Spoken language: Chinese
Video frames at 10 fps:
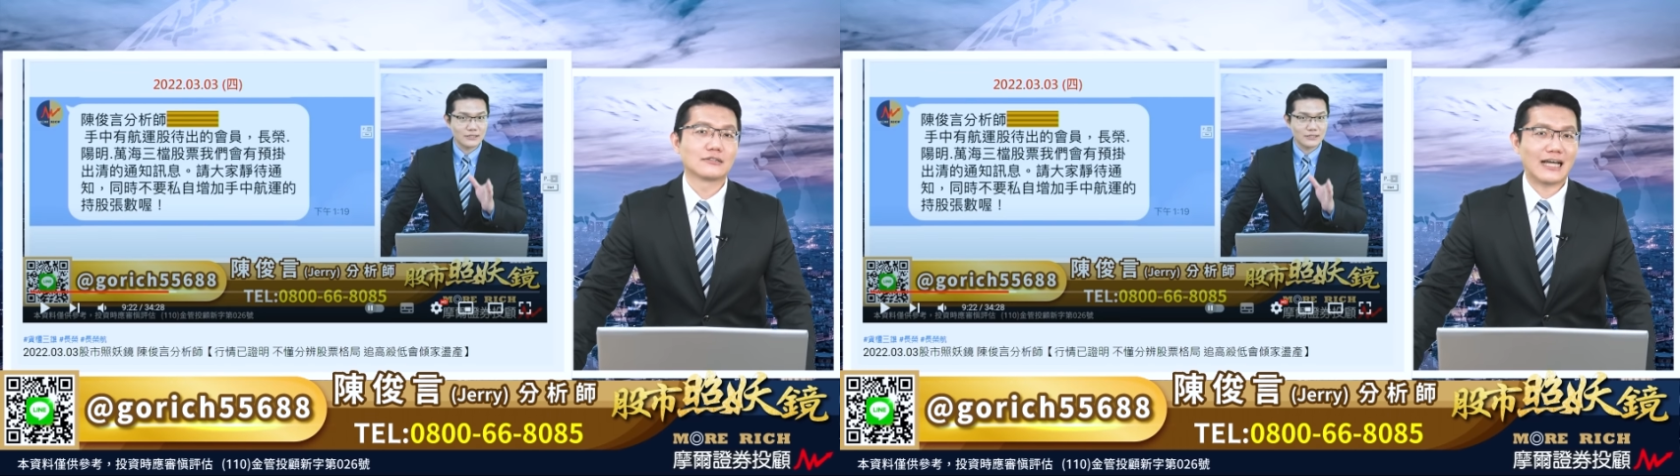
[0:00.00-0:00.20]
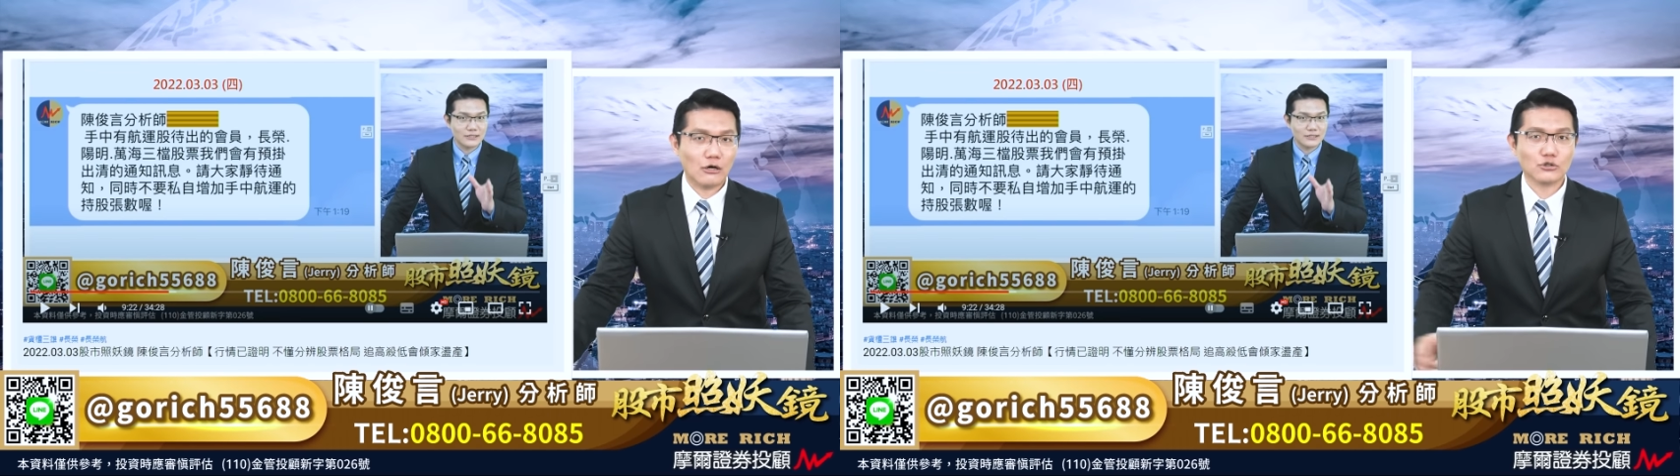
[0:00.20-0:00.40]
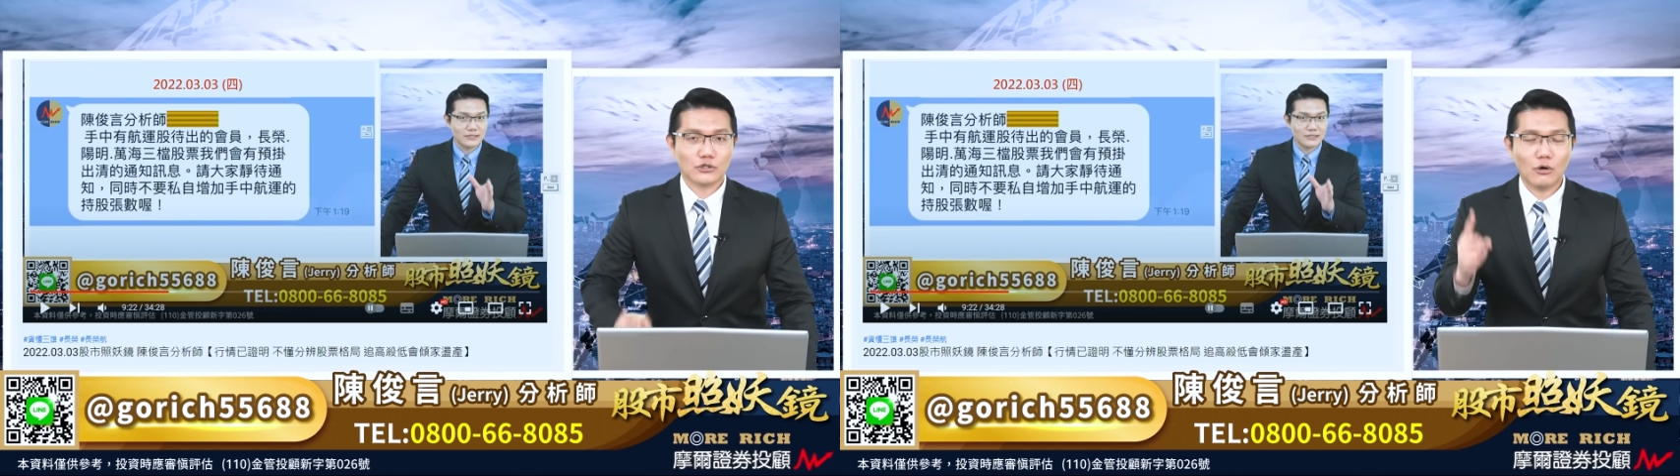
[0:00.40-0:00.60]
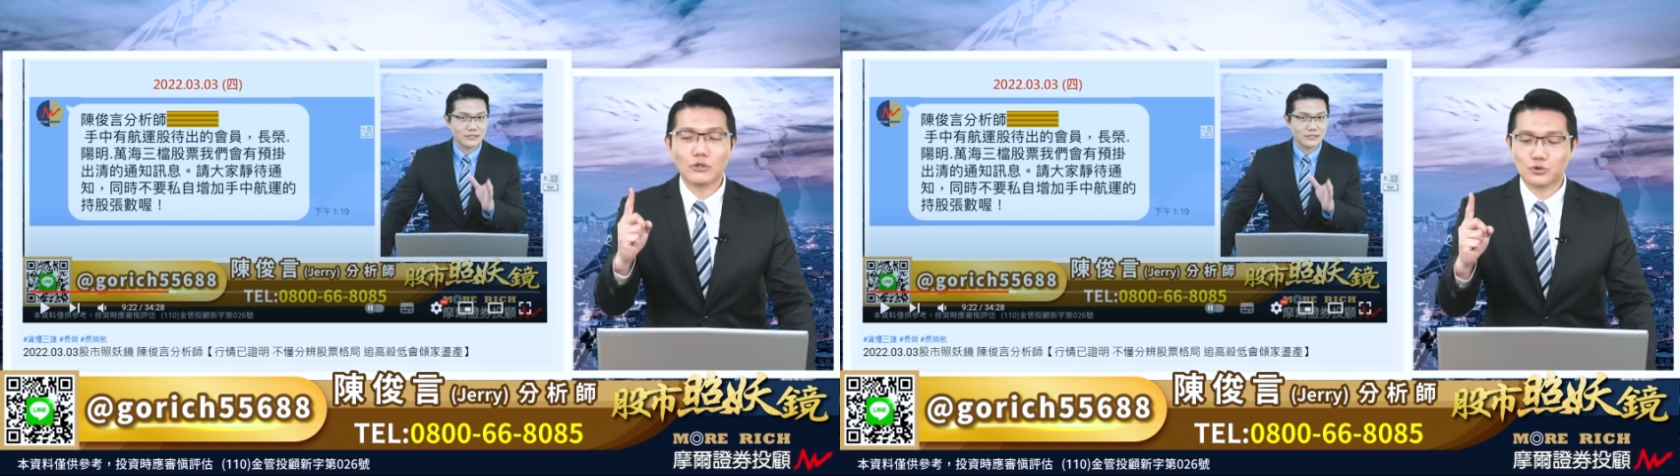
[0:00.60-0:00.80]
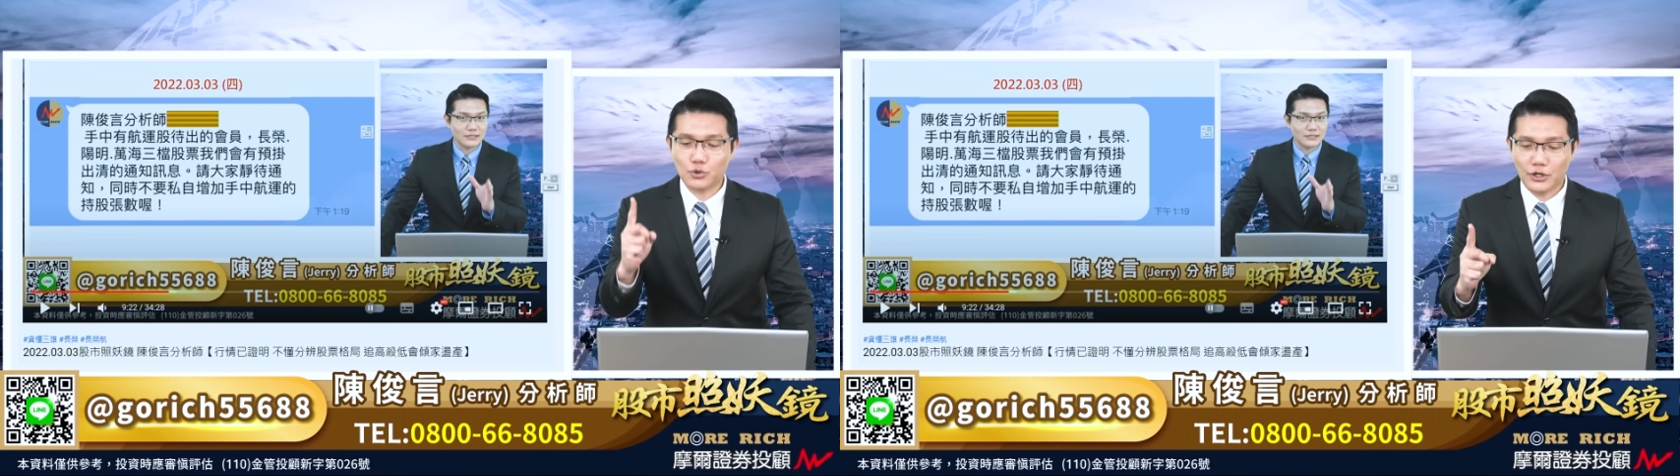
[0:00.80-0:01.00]
到时候
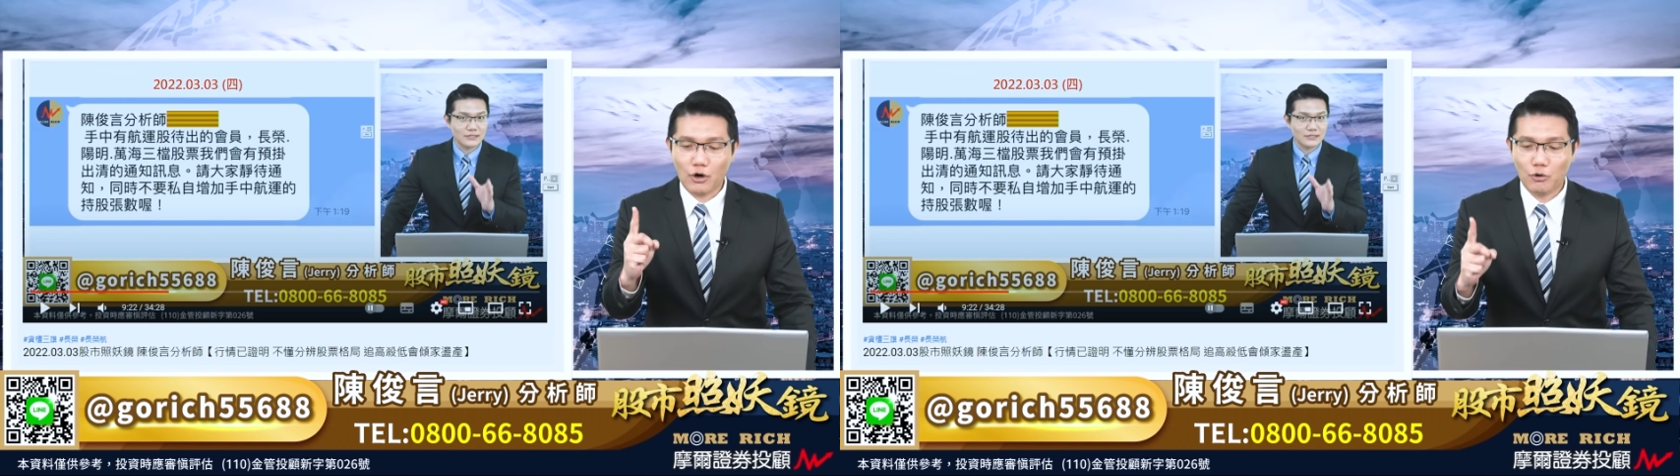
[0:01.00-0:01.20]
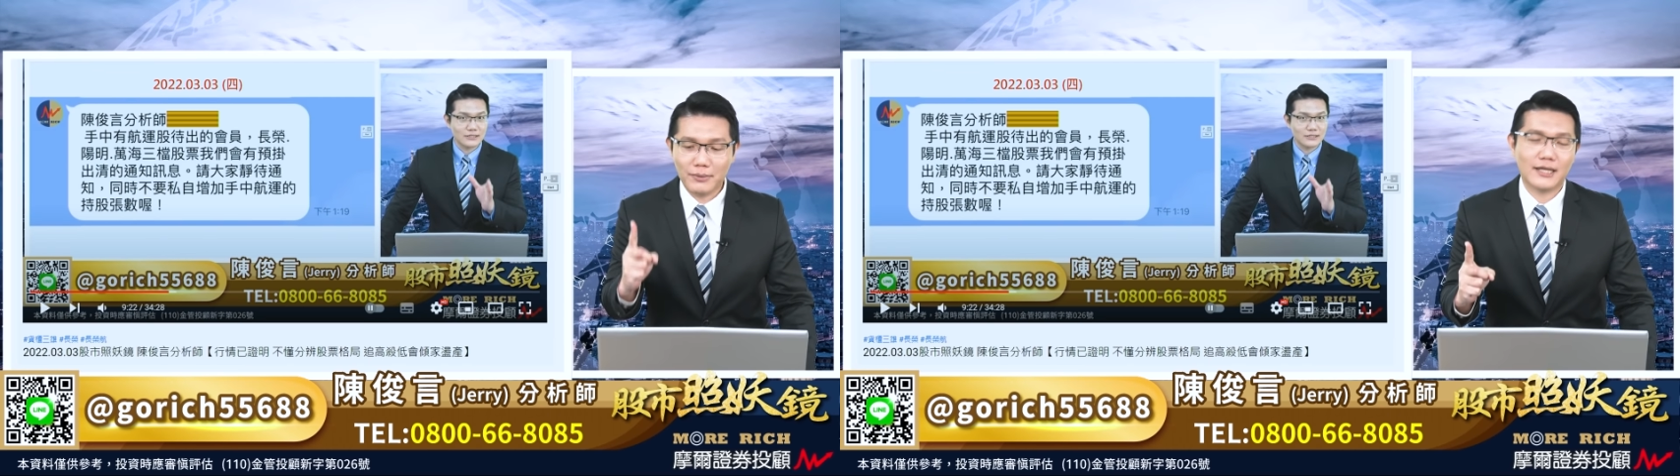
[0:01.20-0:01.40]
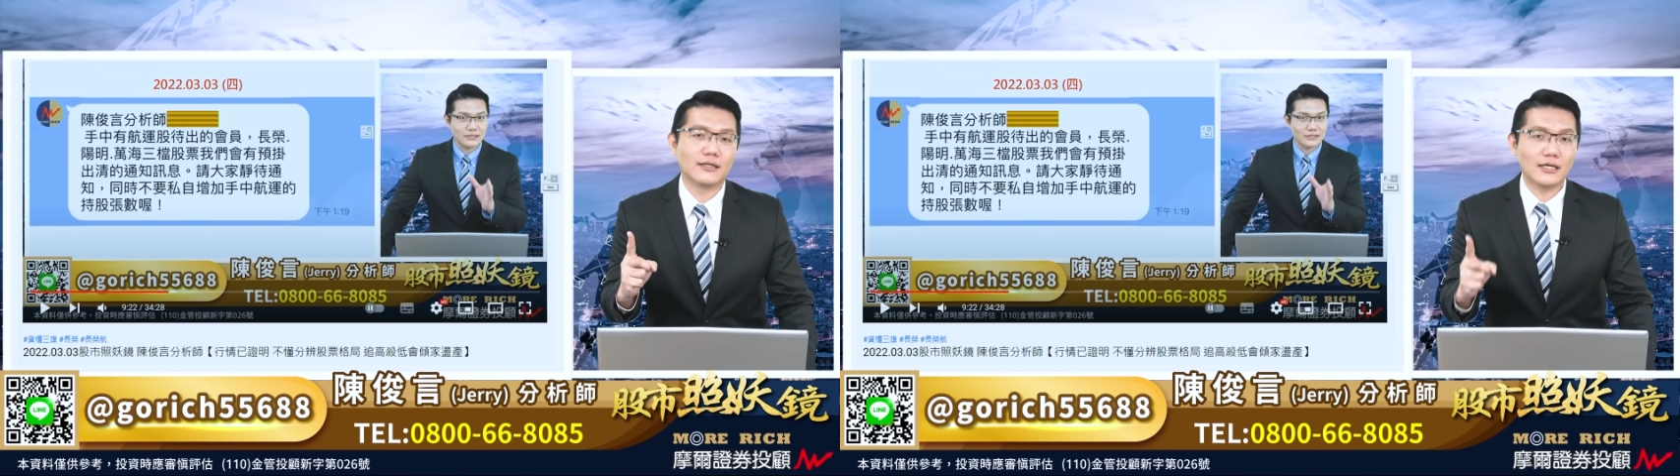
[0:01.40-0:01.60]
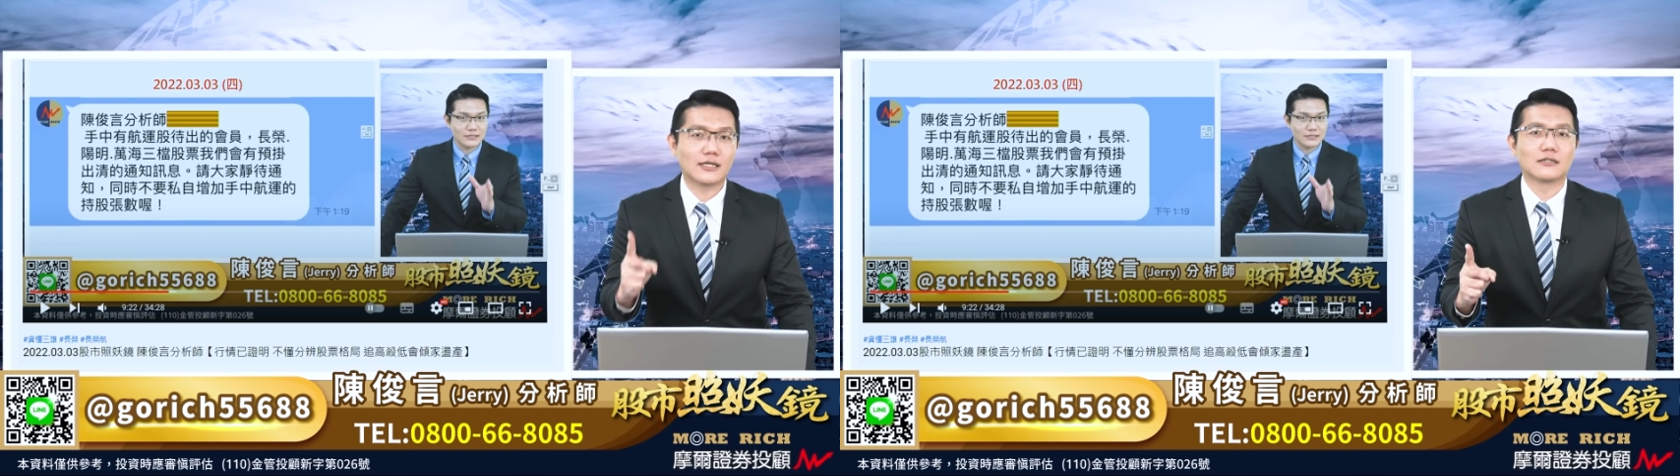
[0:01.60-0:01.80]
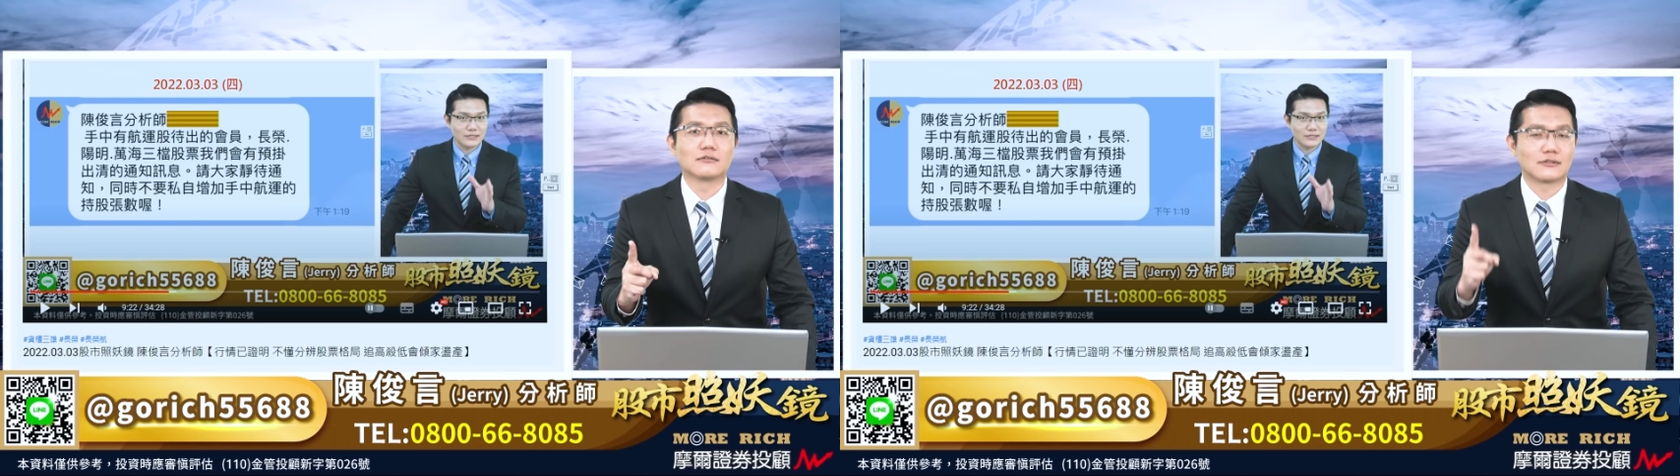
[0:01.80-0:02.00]
我最后面一
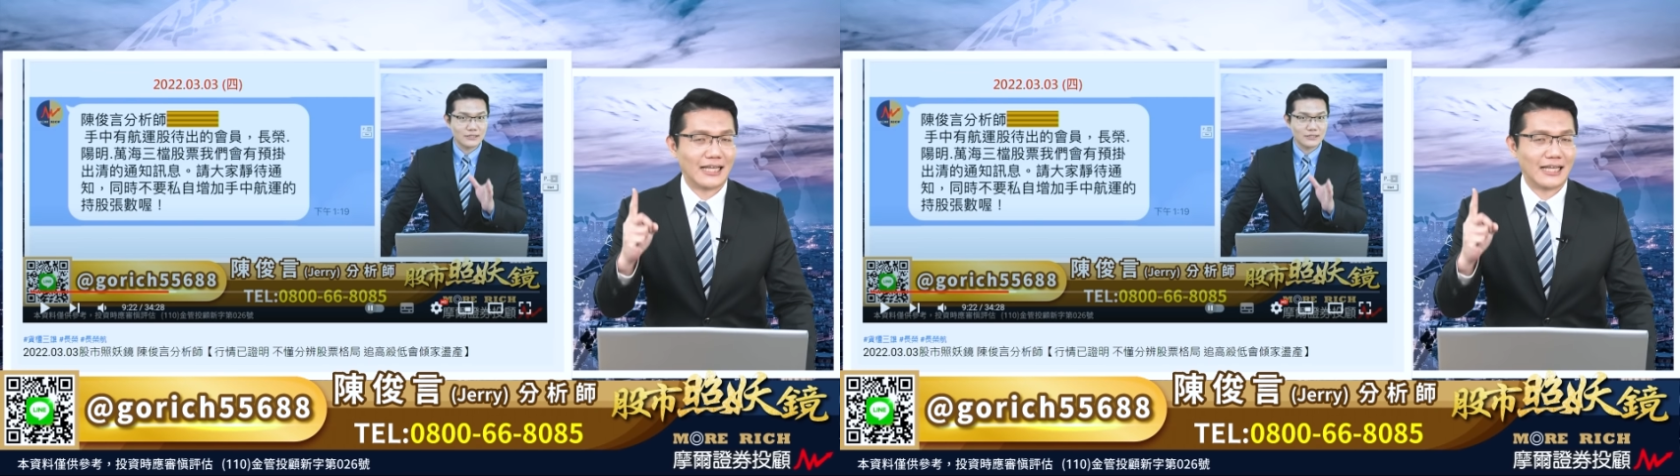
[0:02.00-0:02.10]
个